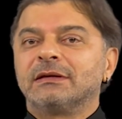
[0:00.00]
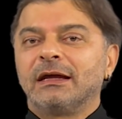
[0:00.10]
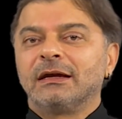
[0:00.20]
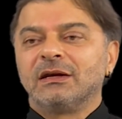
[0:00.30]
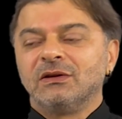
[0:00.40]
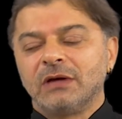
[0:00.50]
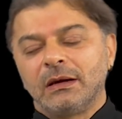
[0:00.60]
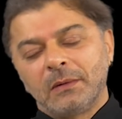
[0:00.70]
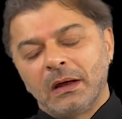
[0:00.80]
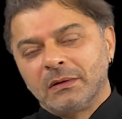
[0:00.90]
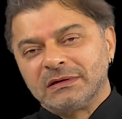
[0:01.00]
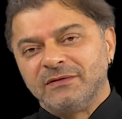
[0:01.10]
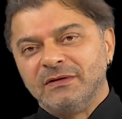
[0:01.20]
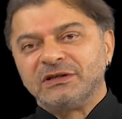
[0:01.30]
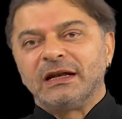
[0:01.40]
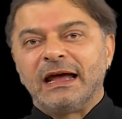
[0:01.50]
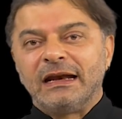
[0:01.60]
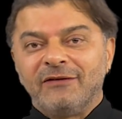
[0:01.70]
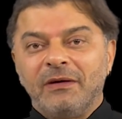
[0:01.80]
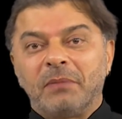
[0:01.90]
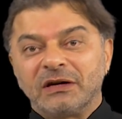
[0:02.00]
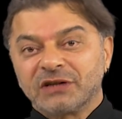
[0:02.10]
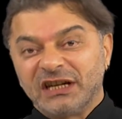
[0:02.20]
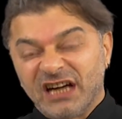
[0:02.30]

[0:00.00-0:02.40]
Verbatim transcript: gerekince sivilcelerle ve başka